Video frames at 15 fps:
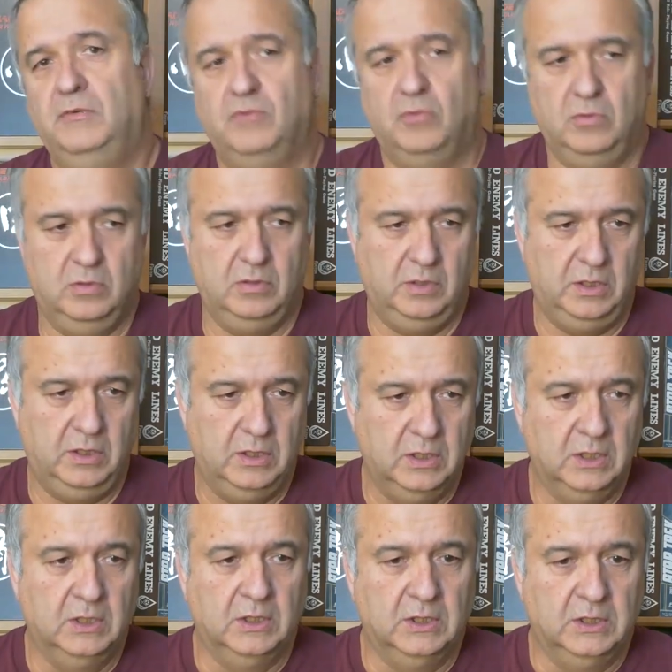faut,
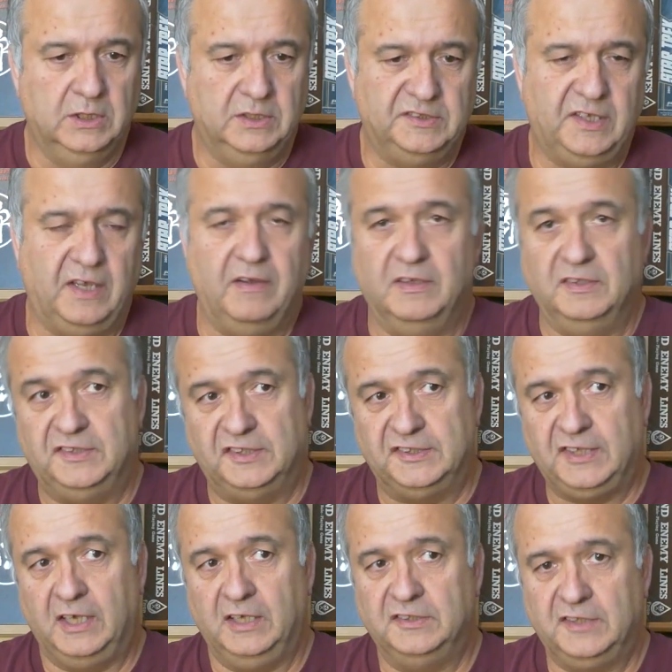euh, c'est
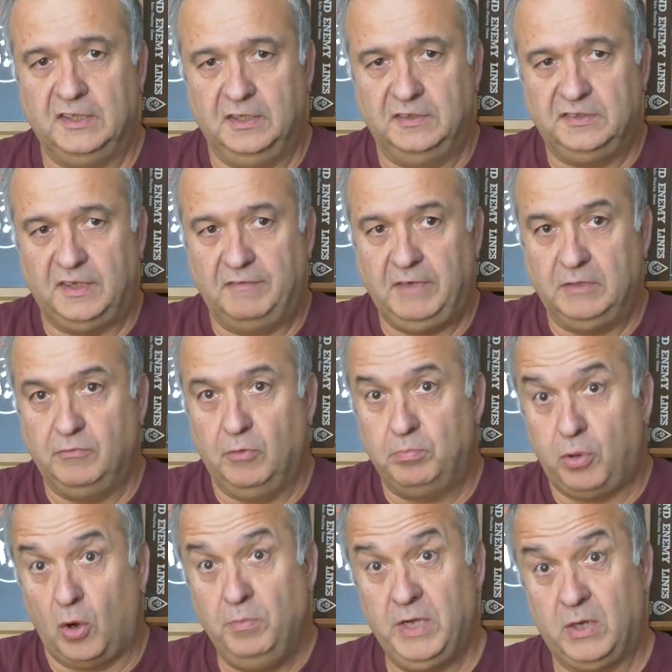ça, ça va être votre
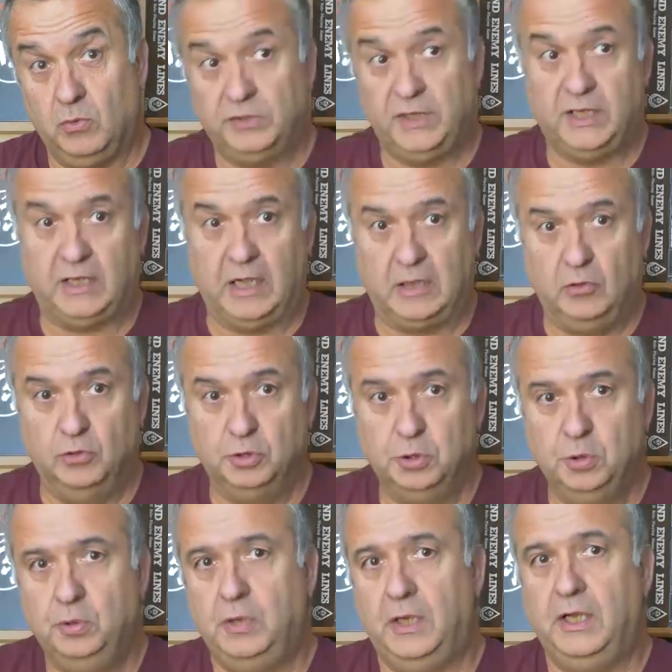premier contact avec le
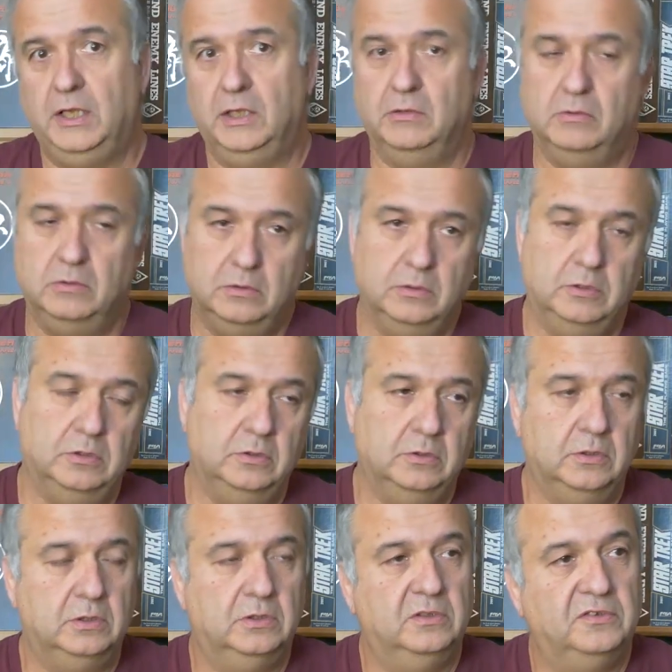jeu et euh,
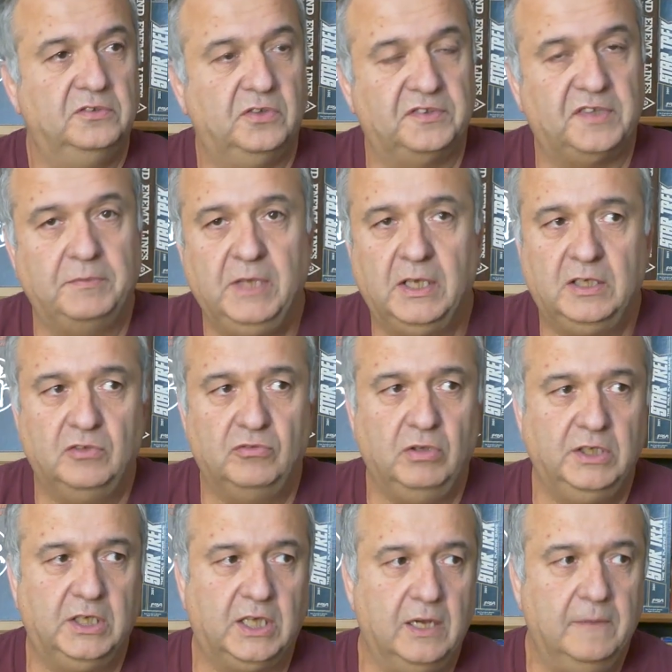ce serait bien qu'il soit
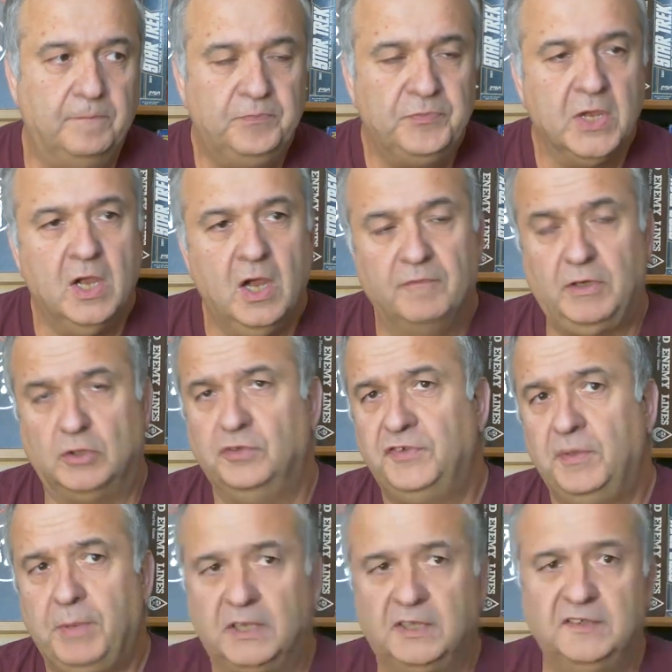nickel. Enfin, je ne sais
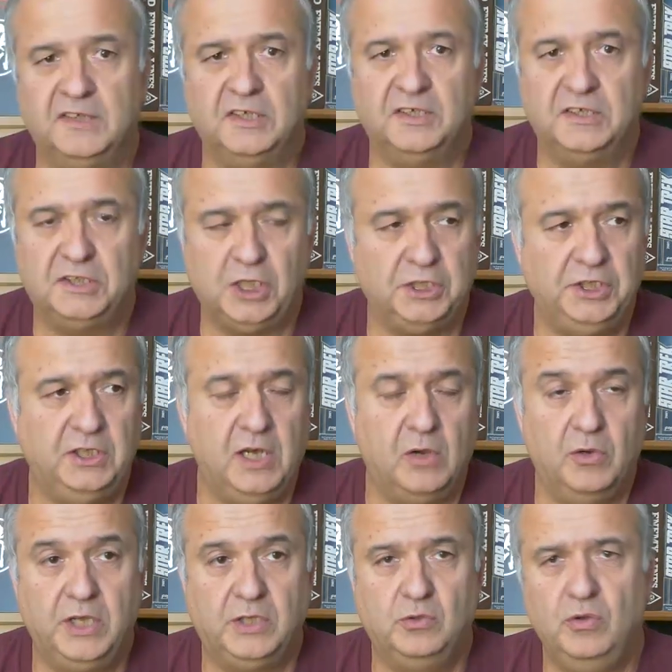pas qui s'est chargé de la
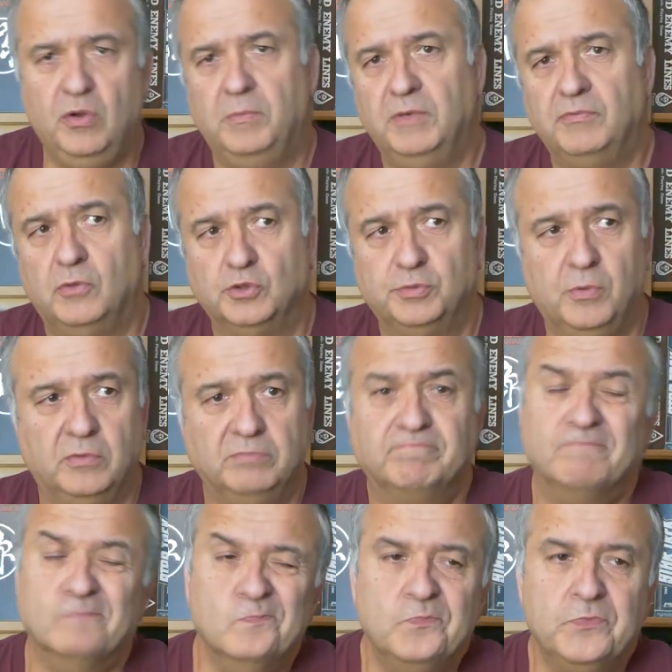relecture, mais franchement,
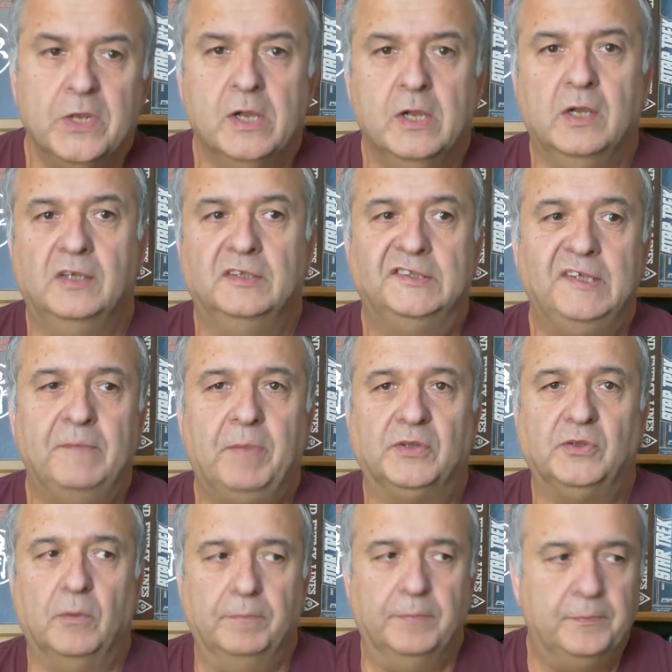c'est pas
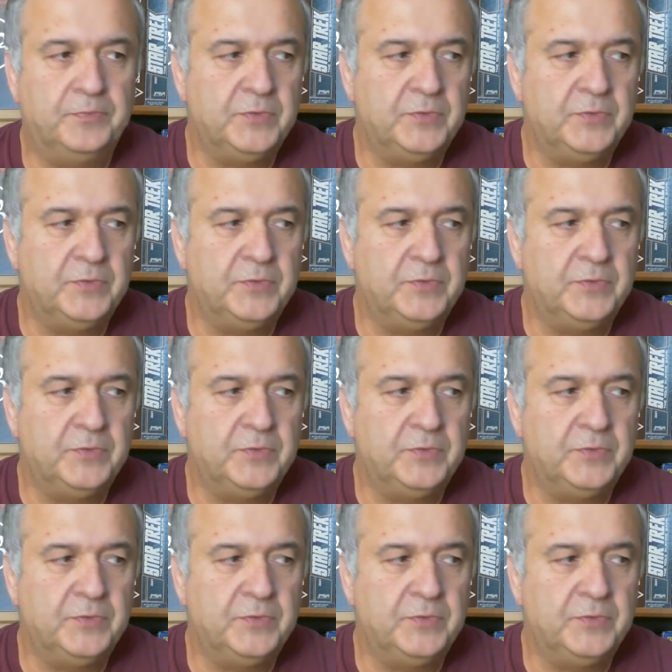top.